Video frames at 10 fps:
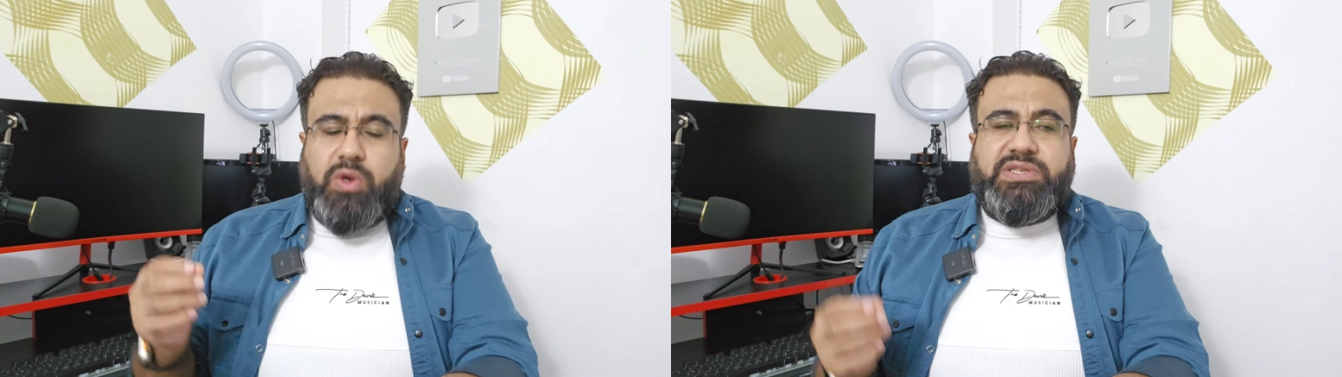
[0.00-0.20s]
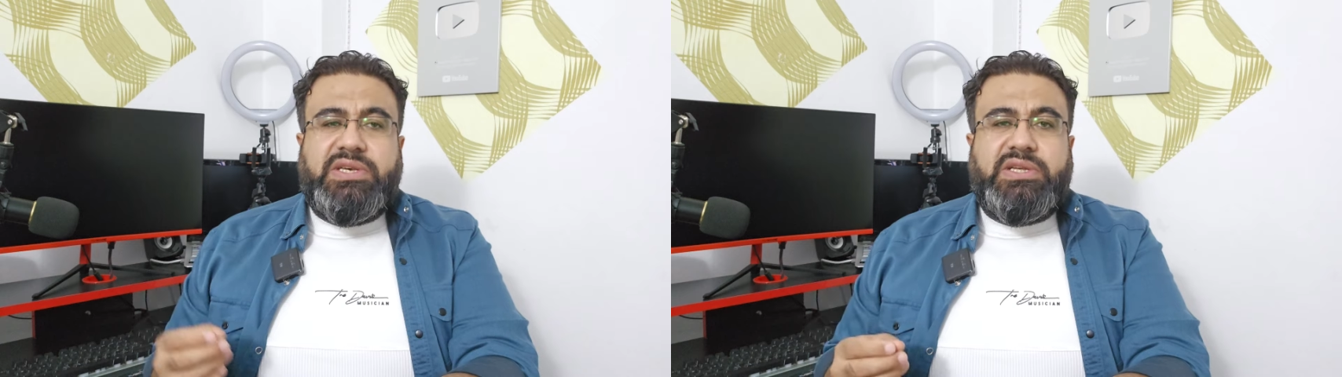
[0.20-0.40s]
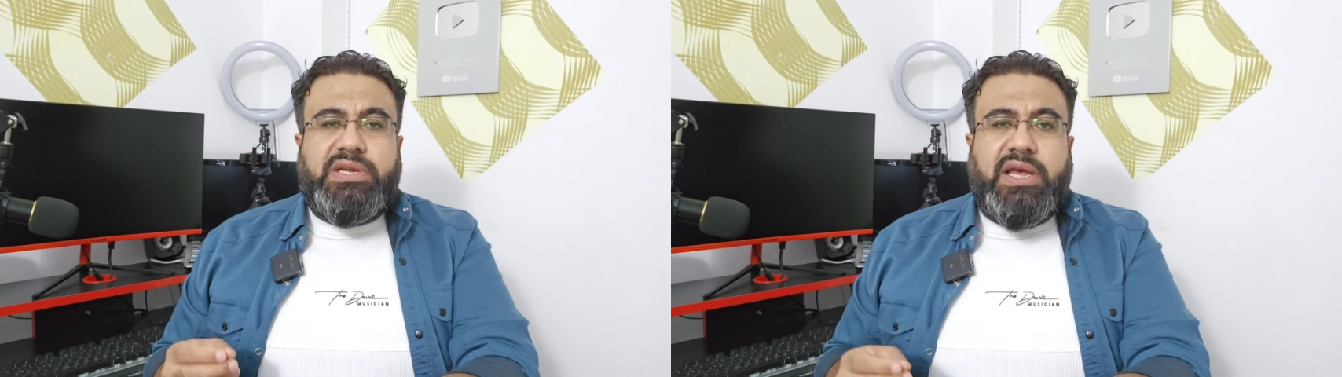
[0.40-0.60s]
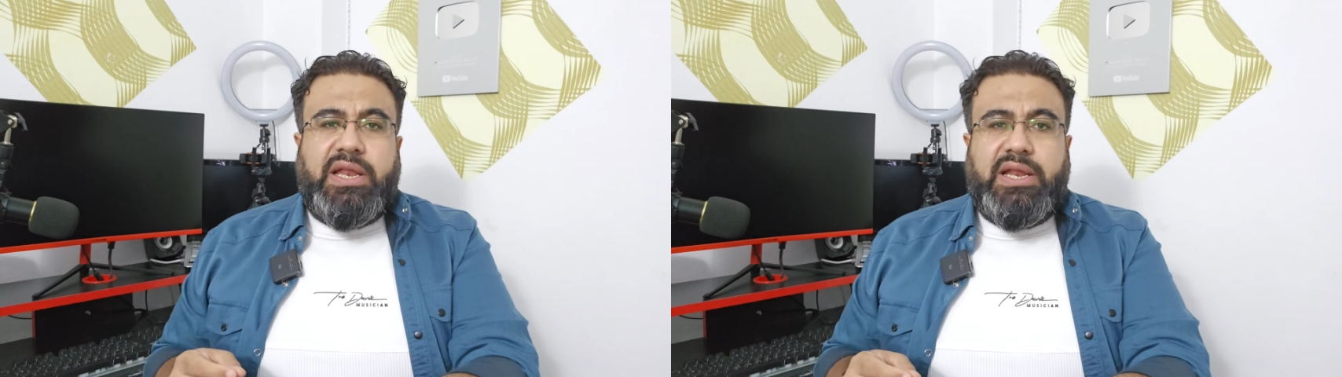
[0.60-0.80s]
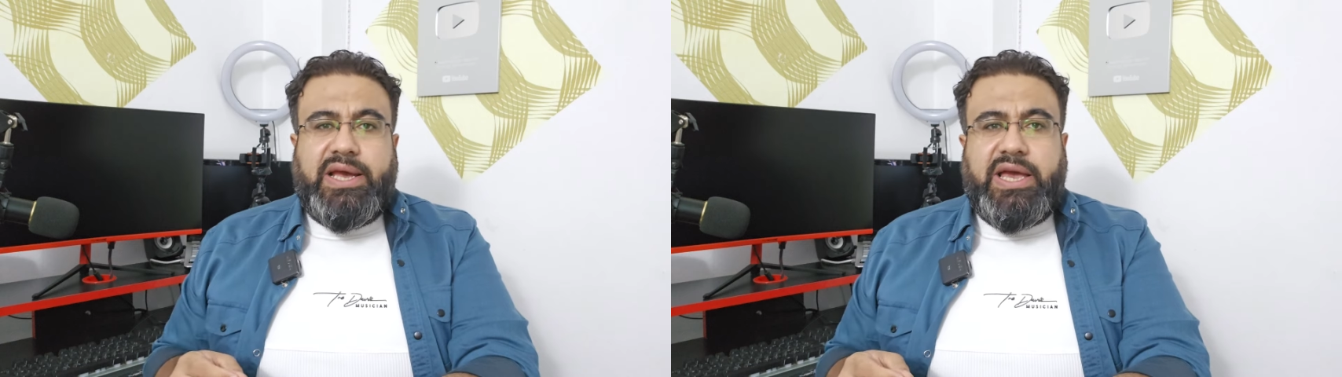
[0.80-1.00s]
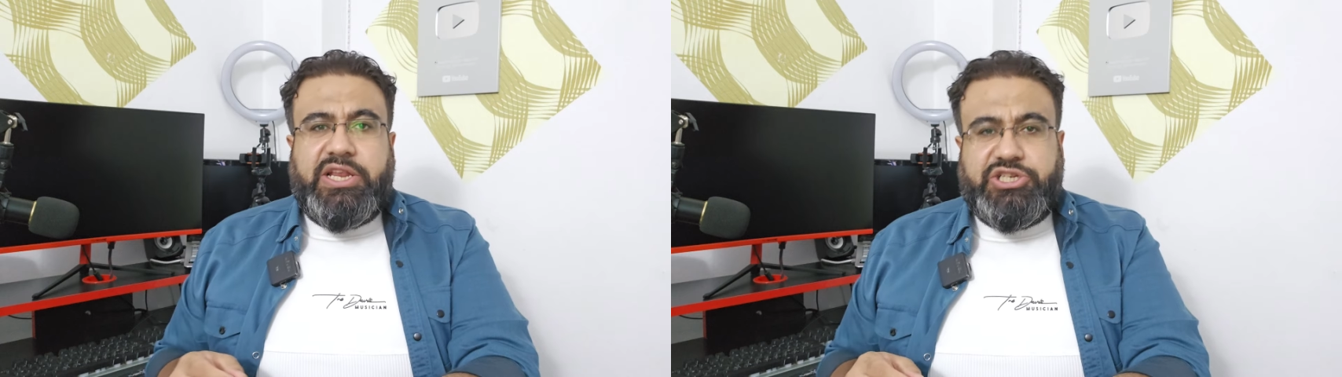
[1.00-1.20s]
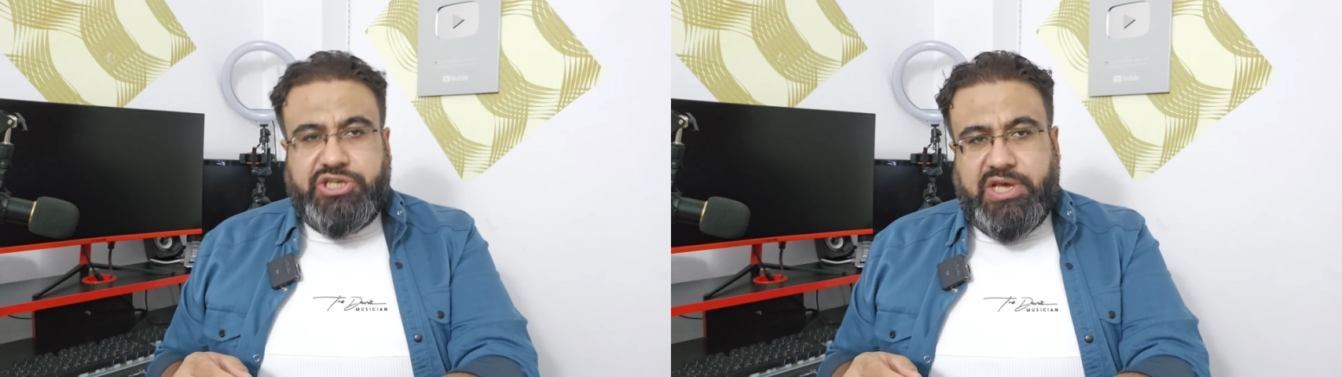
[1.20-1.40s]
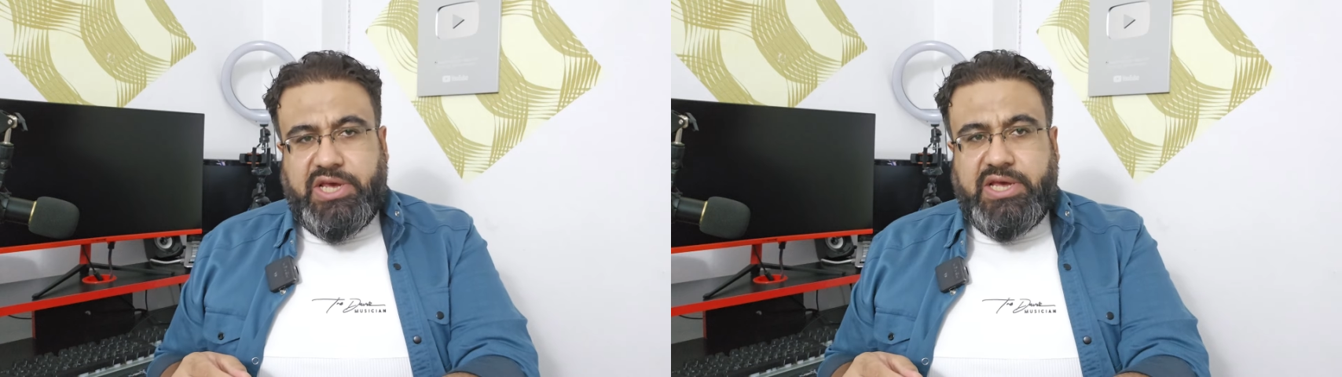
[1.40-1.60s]
وزير
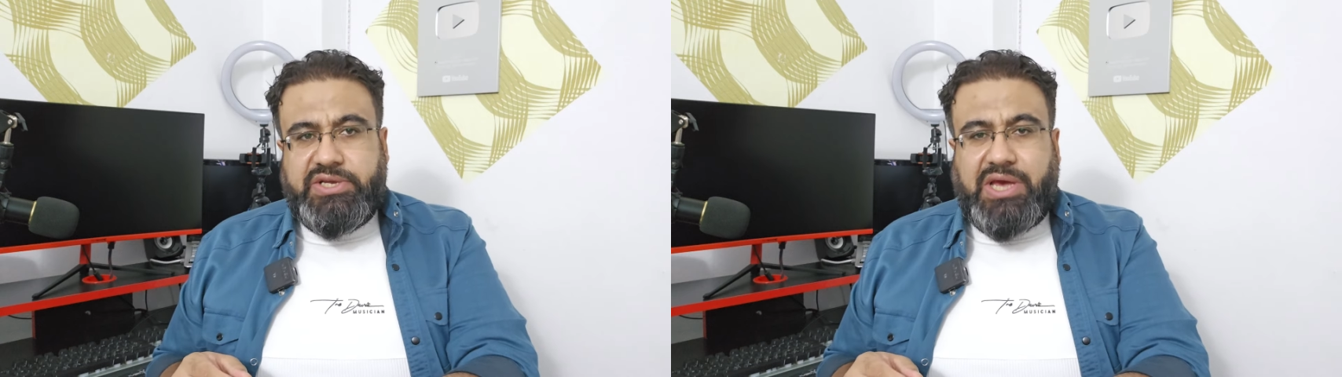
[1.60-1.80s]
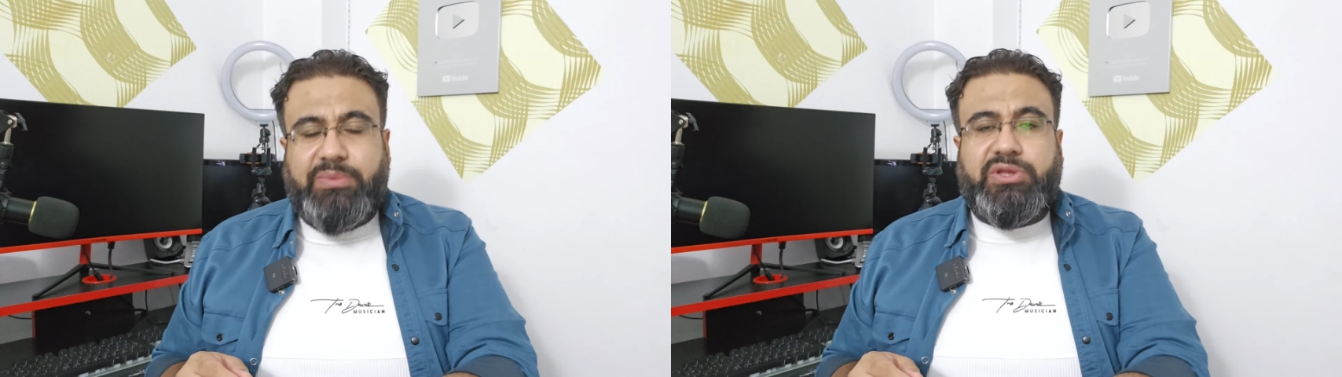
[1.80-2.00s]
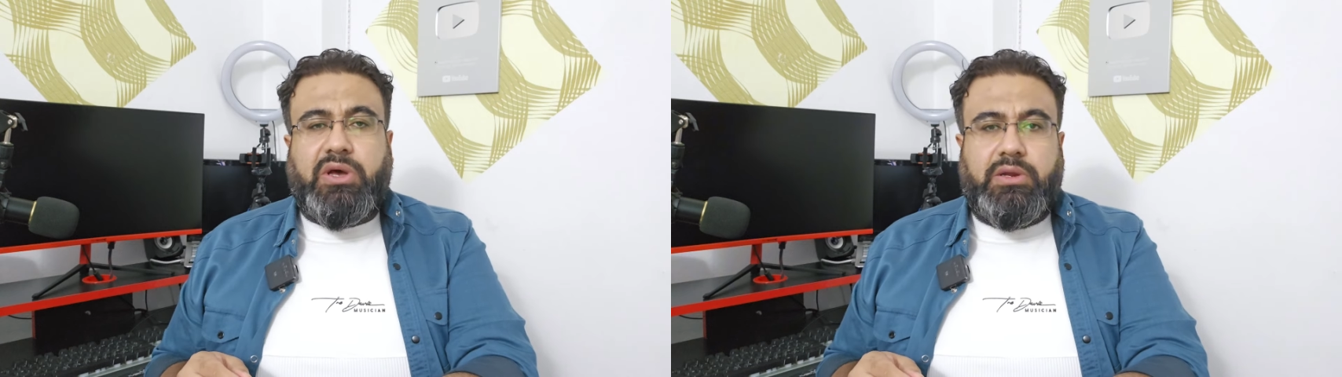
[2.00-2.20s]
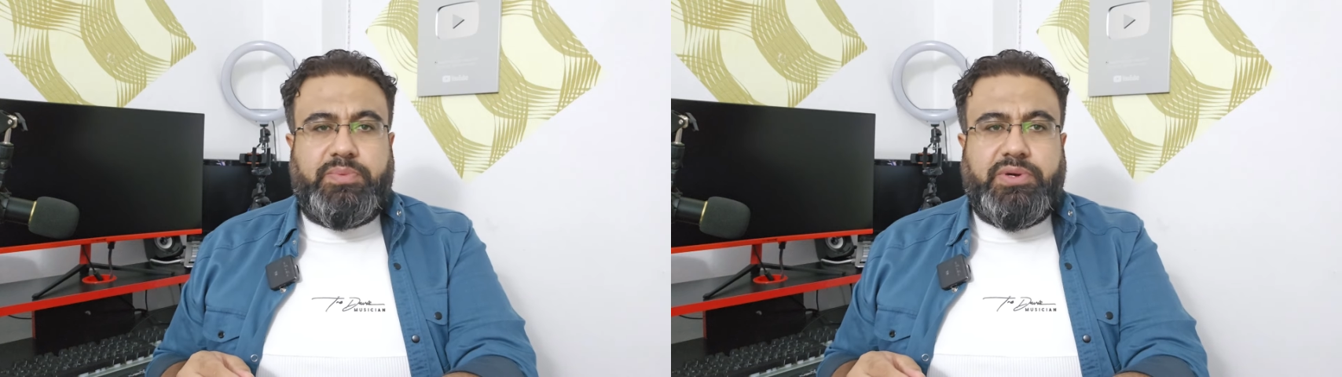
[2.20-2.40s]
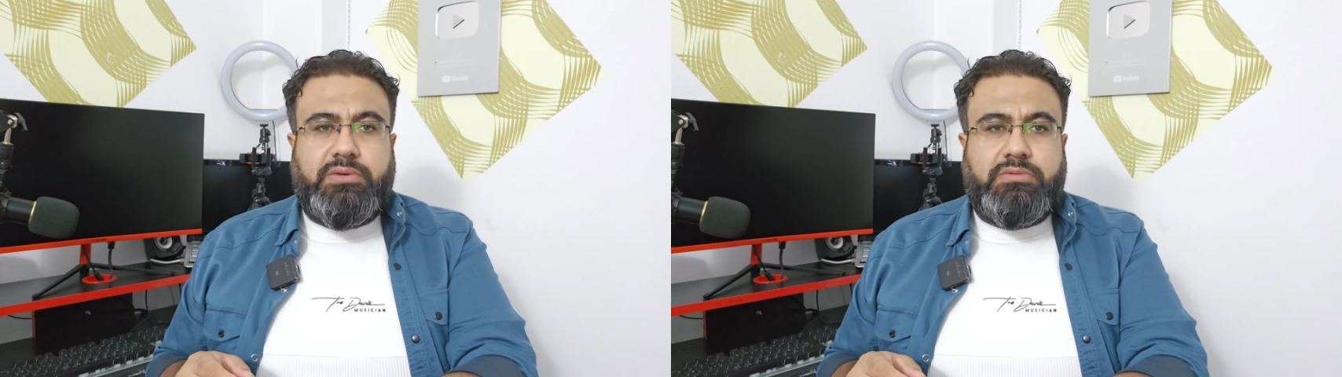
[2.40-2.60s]
الخارجية عم يطالب